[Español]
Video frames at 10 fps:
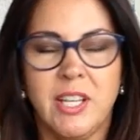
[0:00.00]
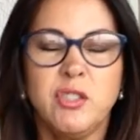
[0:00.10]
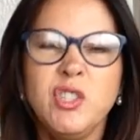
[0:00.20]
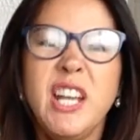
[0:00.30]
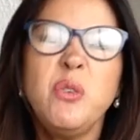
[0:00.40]
O sea,
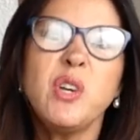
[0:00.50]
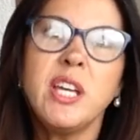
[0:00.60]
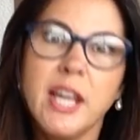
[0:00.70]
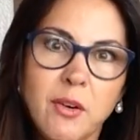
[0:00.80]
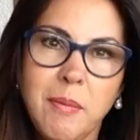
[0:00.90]
yo ya no
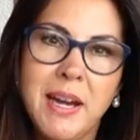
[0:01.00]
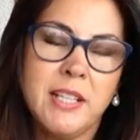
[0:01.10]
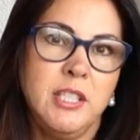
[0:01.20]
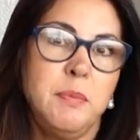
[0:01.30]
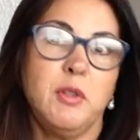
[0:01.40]
quiero hablar
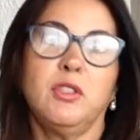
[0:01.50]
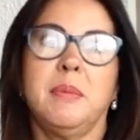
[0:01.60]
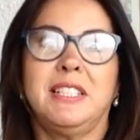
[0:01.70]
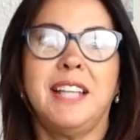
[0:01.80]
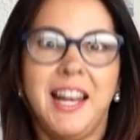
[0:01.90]
así, pero se
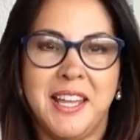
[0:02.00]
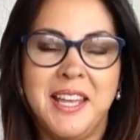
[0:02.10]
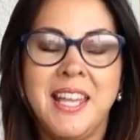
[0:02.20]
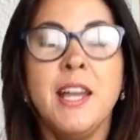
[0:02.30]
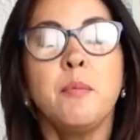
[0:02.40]
me sale.
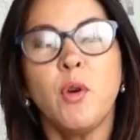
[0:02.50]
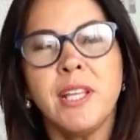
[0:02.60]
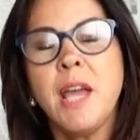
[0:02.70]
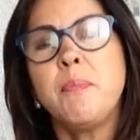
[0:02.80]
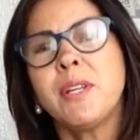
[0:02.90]

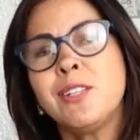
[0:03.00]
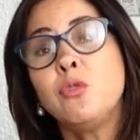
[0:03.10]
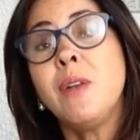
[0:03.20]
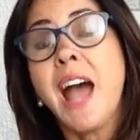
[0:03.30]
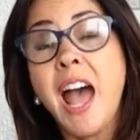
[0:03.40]
¿Por qué? Porque
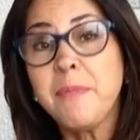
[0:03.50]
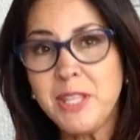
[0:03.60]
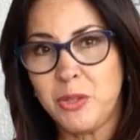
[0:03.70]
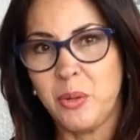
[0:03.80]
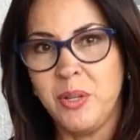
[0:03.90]
es un
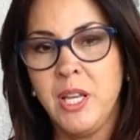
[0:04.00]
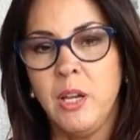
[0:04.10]
hábito.